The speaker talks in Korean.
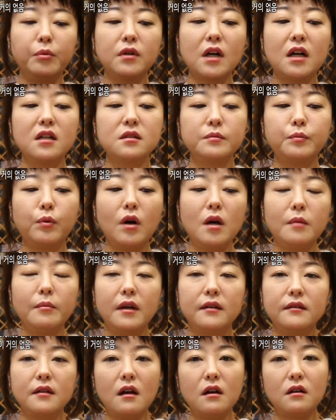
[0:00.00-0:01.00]
여분까지
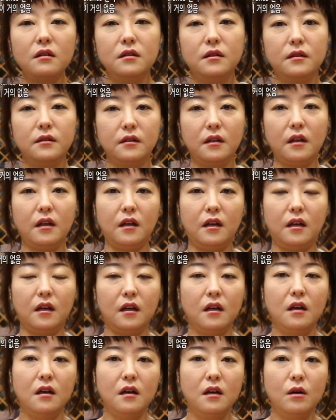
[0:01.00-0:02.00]
포함해서
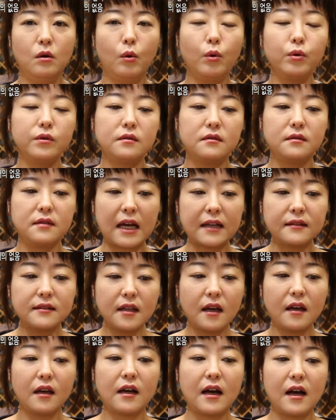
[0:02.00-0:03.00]
네옷
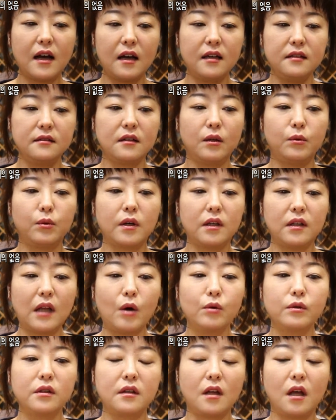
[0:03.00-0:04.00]
자체가 이제 이렇게
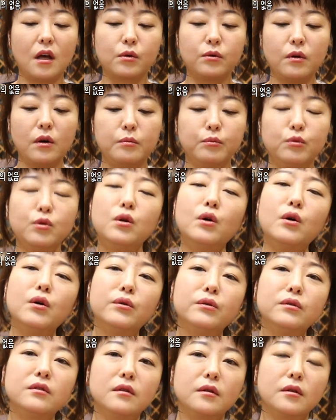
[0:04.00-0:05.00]
나오게 되겠고요.
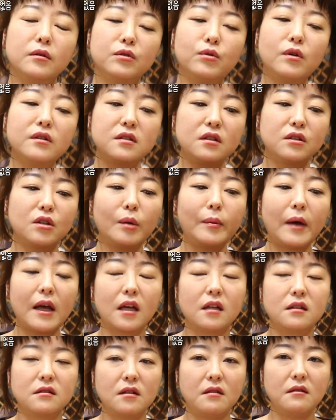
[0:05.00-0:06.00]
물론 수어치를
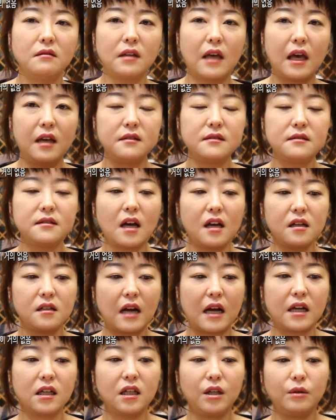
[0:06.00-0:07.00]
떠봐야겠죠. 게이지
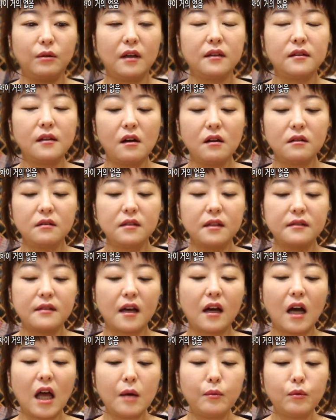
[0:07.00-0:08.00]
차이를 알기 위해서. 근데
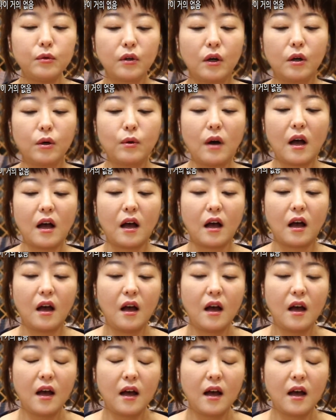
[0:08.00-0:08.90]
제가 해본 결과